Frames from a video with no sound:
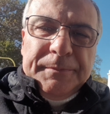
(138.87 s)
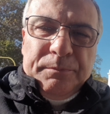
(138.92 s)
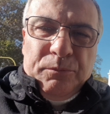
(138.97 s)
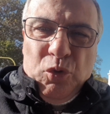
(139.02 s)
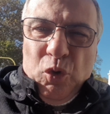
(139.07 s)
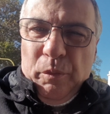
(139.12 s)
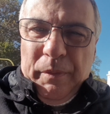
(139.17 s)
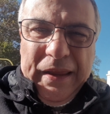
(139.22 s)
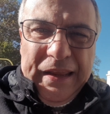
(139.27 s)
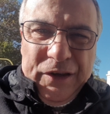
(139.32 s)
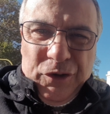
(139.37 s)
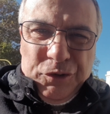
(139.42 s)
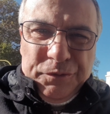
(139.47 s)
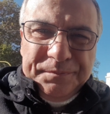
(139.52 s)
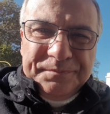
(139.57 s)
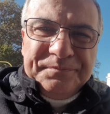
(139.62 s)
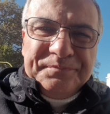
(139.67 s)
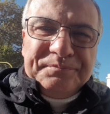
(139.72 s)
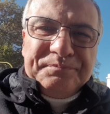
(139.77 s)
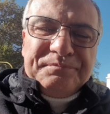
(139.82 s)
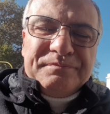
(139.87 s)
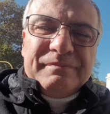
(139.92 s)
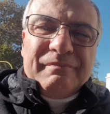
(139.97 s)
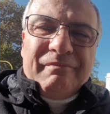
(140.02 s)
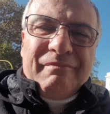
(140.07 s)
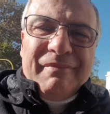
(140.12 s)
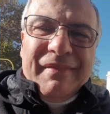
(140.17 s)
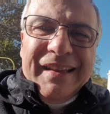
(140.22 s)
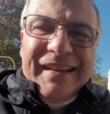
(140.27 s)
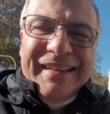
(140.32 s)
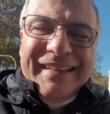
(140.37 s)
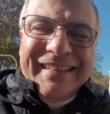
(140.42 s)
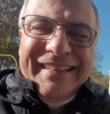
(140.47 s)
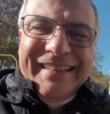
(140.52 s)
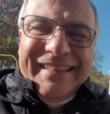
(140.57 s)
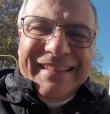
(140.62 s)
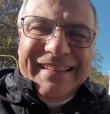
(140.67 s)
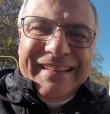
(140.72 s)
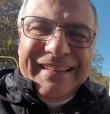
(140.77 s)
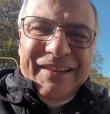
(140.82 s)
Più o meno.
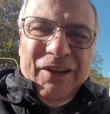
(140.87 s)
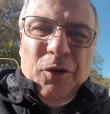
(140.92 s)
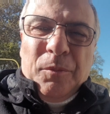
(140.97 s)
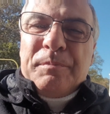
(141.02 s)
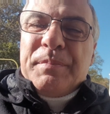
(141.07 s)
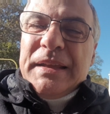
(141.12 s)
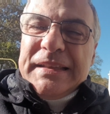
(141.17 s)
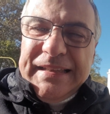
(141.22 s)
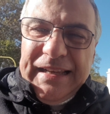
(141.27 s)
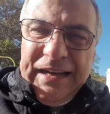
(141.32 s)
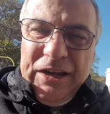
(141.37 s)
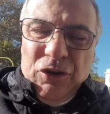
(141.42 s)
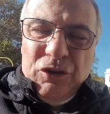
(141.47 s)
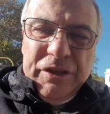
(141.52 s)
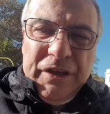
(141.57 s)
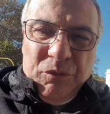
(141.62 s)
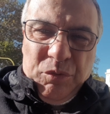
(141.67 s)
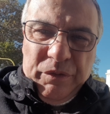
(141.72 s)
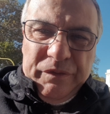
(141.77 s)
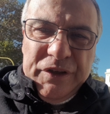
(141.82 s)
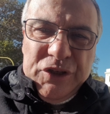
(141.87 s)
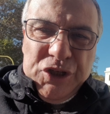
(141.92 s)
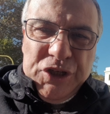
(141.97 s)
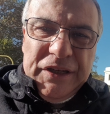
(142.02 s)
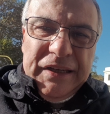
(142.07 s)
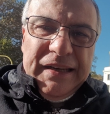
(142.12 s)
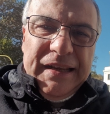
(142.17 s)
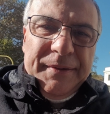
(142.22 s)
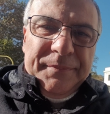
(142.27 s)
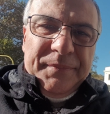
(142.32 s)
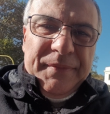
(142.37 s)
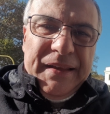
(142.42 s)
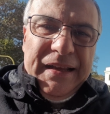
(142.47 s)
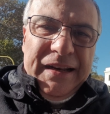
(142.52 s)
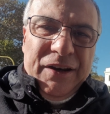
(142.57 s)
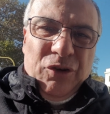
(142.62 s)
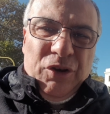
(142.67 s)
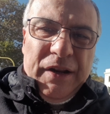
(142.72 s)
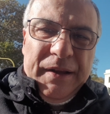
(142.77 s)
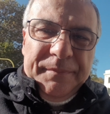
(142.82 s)
No, Piazzale Lodi è qui vicina.
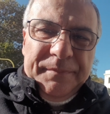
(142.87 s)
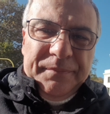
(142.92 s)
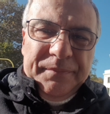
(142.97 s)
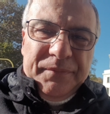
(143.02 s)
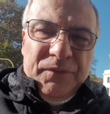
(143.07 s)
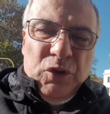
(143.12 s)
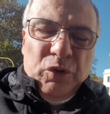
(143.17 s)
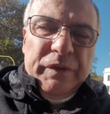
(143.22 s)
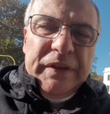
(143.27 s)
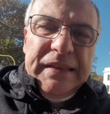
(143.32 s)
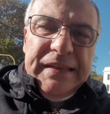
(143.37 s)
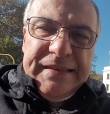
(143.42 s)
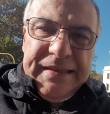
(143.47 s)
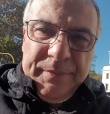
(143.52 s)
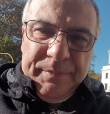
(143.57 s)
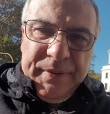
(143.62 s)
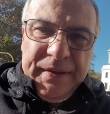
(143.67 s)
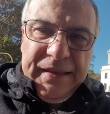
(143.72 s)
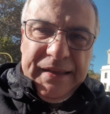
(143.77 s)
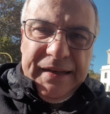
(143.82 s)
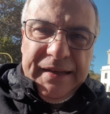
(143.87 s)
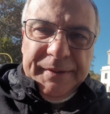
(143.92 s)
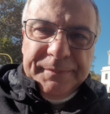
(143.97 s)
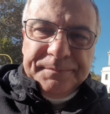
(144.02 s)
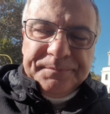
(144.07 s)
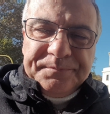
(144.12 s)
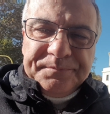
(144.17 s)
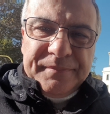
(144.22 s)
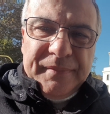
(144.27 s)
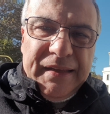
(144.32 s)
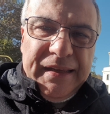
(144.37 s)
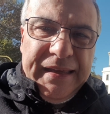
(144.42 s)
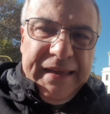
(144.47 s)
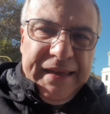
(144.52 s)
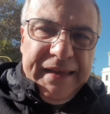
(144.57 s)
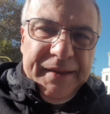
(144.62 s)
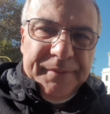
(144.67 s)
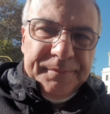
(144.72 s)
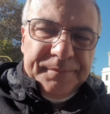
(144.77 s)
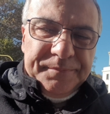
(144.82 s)
Allora, dovete sapere
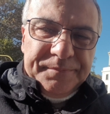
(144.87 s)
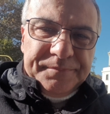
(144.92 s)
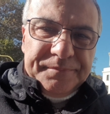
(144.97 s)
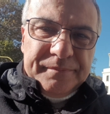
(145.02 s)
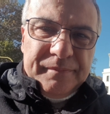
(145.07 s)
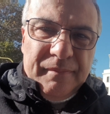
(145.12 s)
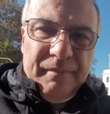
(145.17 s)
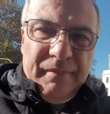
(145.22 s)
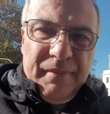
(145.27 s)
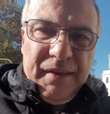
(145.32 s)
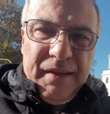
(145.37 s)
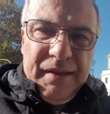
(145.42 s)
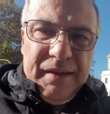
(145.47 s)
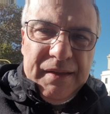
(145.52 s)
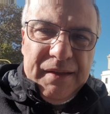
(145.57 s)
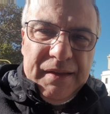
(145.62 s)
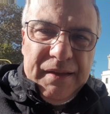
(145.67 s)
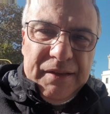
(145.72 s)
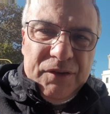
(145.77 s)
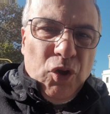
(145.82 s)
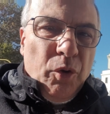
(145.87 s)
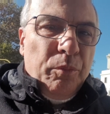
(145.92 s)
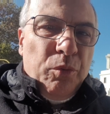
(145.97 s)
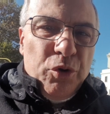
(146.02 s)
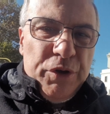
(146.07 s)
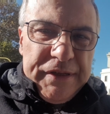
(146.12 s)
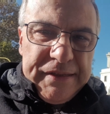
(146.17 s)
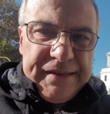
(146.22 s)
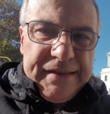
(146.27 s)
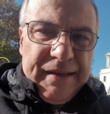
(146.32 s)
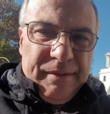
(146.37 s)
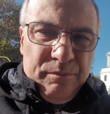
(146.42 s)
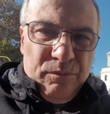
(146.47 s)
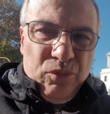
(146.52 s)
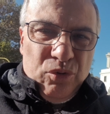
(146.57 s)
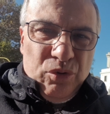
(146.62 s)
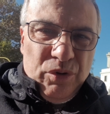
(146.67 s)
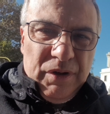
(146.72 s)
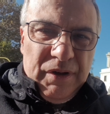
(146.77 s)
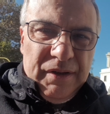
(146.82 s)
che dopo
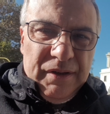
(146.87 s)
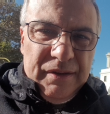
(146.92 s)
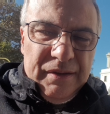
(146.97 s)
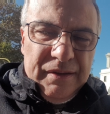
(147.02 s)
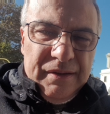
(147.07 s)
Istanbul